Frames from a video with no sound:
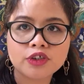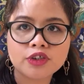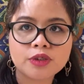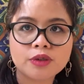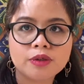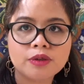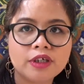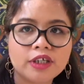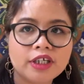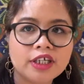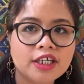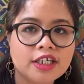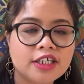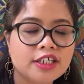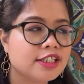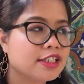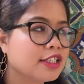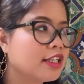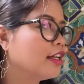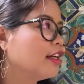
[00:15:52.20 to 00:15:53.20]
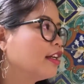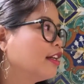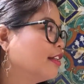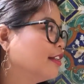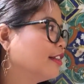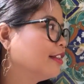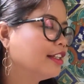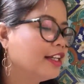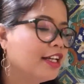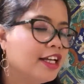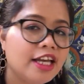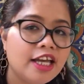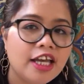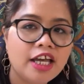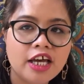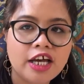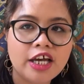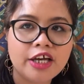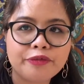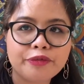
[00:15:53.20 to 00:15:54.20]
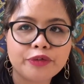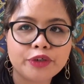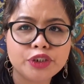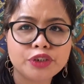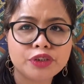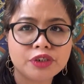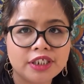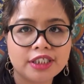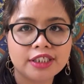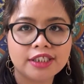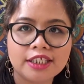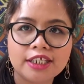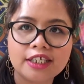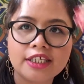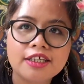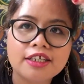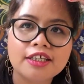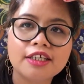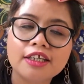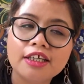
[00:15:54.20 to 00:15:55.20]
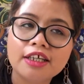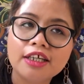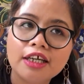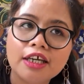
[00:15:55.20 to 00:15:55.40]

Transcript: So hey guys, unfortunately,